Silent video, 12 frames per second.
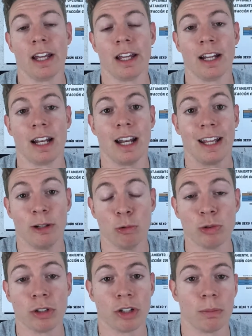el, el,
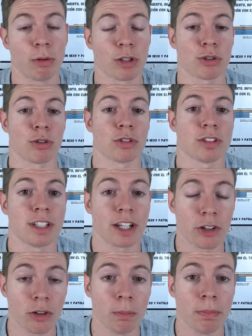útero y por eso
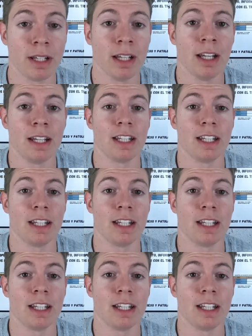se rompe